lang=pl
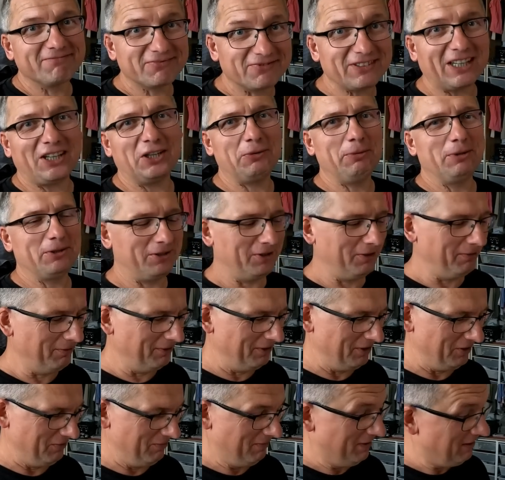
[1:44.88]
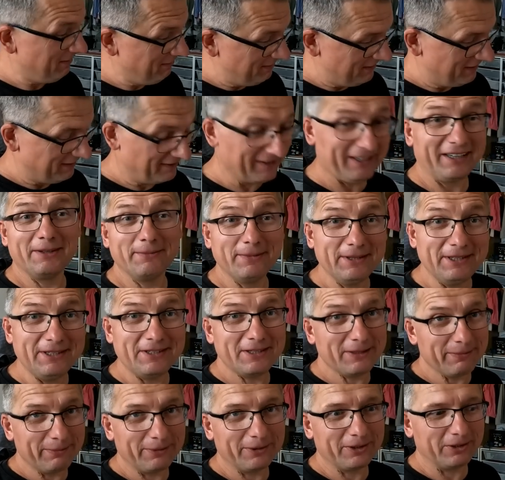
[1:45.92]
w takim jeszcze nie byliśmy i mi się
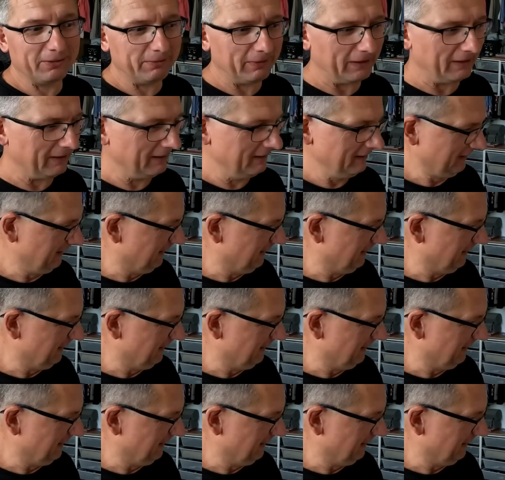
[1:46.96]
zajebiście podoba.